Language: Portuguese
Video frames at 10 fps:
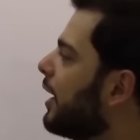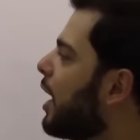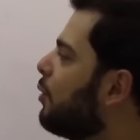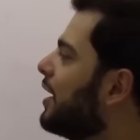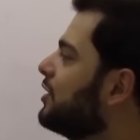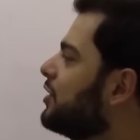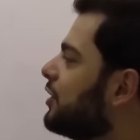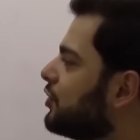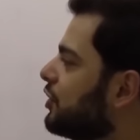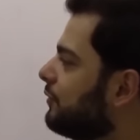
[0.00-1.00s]
é um
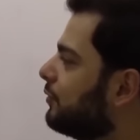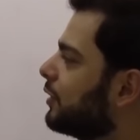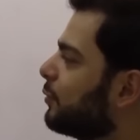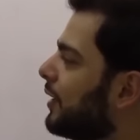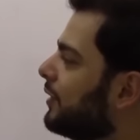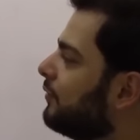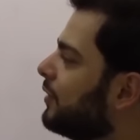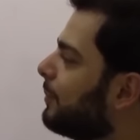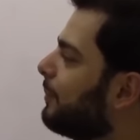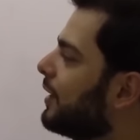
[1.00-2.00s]
adjetivo que
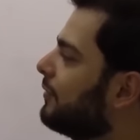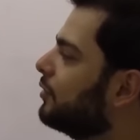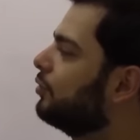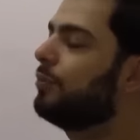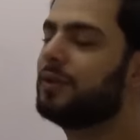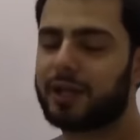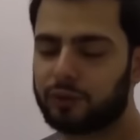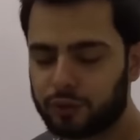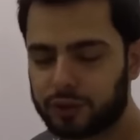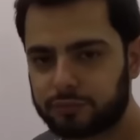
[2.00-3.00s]
qualifica a palavra
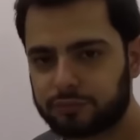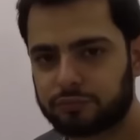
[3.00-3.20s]
dominadora.